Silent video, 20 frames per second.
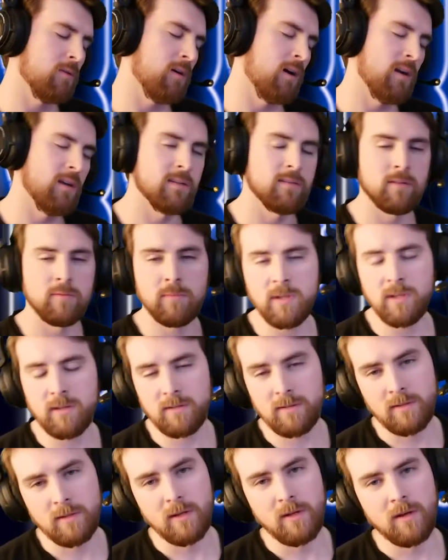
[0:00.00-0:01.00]
Alex und
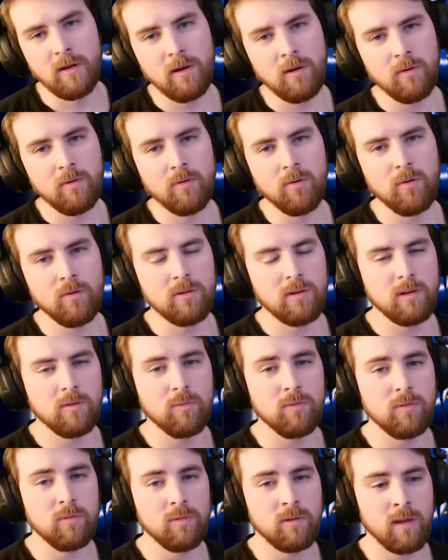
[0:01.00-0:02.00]
mir und den
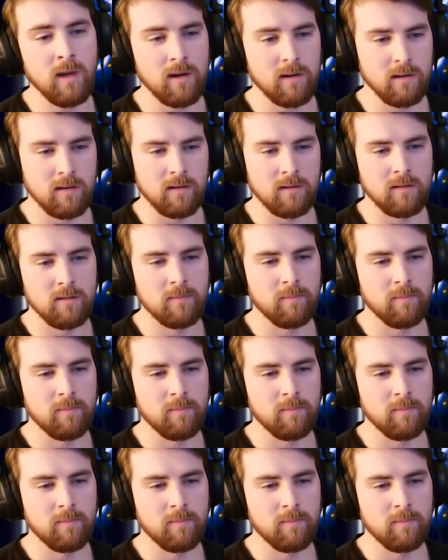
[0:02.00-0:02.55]
guten Cutter.